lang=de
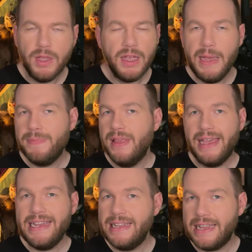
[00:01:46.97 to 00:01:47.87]
gibt
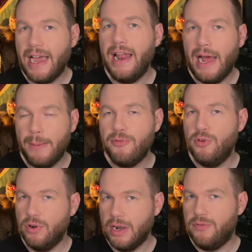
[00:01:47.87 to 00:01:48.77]
richtig geile
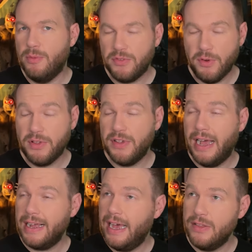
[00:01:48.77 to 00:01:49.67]
Abfüllung davon, muss man wirklich
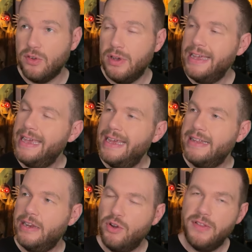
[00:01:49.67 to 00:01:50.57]
sagen. Also
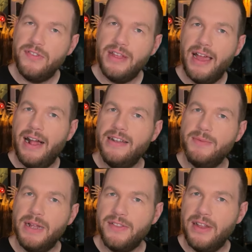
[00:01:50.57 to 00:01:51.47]
der 19 Jahre alte
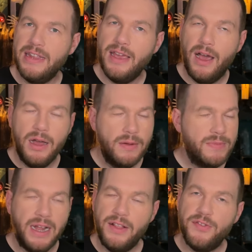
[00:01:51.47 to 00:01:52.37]
Manzanilla,
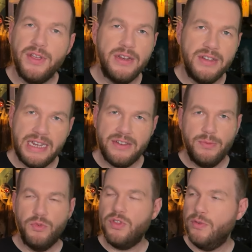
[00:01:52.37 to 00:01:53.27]
das ist ein Gedicht,
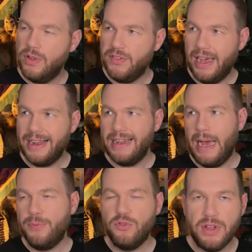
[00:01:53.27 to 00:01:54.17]
muss man wirklich sagen.
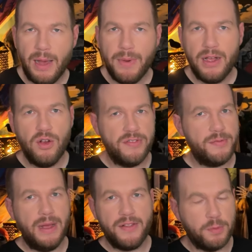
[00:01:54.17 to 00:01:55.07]
Absoluter Hammer. Kostet
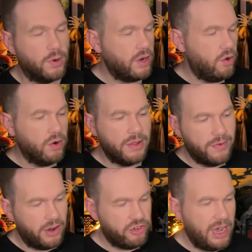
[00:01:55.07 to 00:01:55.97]
zwar 200 Euro die
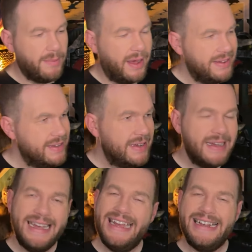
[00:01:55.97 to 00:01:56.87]
Flasche, aber
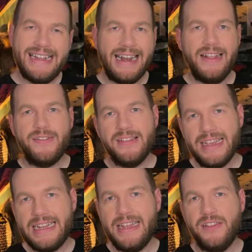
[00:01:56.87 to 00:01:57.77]
das ist ein
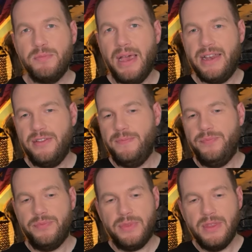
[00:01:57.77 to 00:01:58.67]
richtiges Brett.
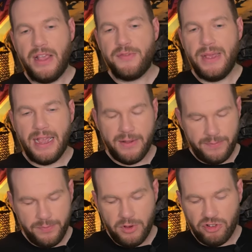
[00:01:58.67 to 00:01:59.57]
Deswegen,
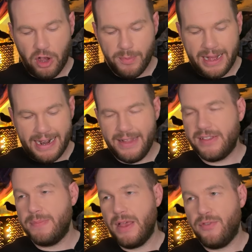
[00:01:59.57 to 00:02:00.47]
wir schauen mal, es
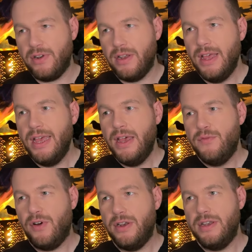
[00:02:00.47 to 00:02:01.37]
gibt ja von,
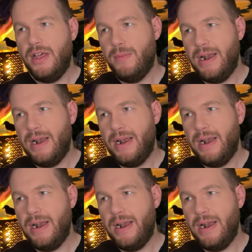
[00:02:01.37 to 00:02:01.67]
von äh,